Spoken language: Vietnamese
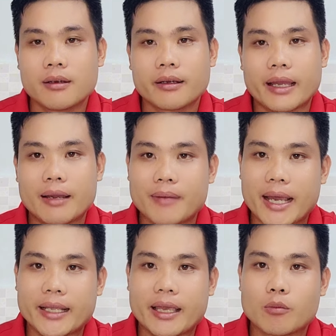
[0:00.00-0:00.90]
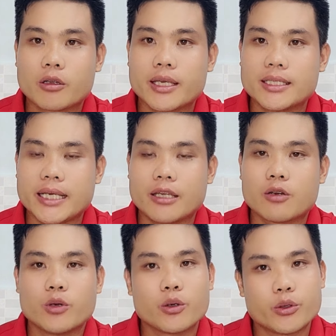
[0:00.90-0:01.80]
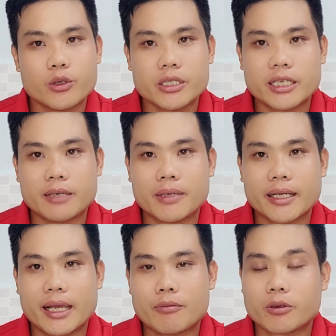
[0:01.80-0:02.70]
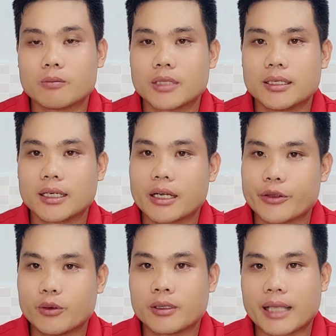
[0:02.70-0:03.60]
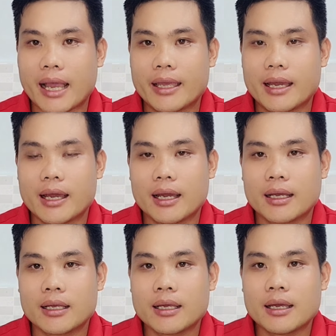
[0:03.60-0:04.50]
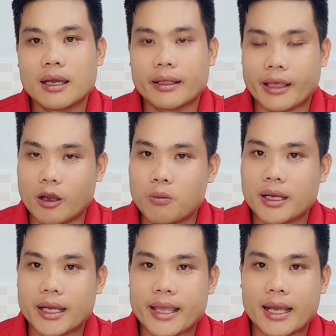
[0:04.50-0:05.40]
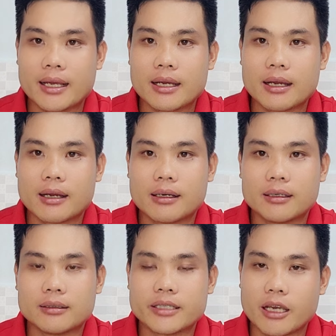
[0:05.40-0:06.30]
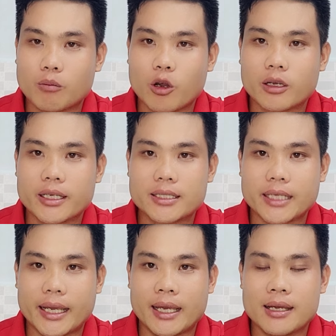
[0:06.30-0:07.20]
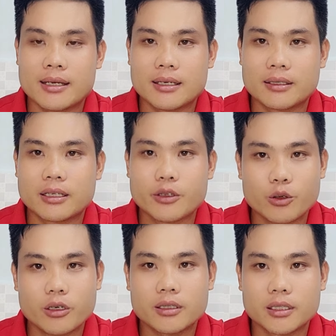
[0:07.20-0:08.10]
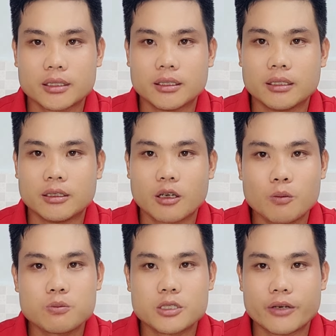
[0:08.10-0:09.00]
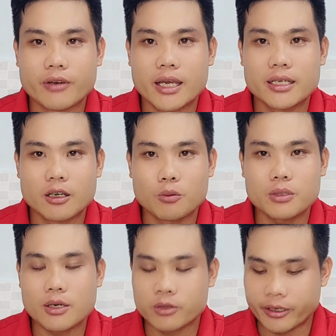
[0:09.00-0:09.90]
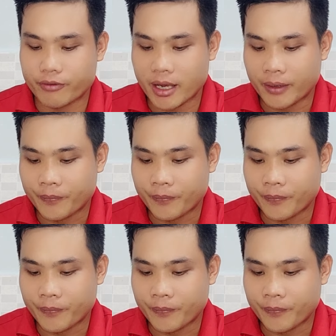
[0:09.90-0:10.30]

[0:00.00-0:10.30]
Ngày hôm nay thì em có chia sẻ cho quý cô chú anh chị mình nghe một thông tin rất là vui tại uh, tại Úc ha cả nhà à, chị Hồng Loan chia sẻ à, tin vui đó từ nước Úc truyền về, Úc Châu truyền về.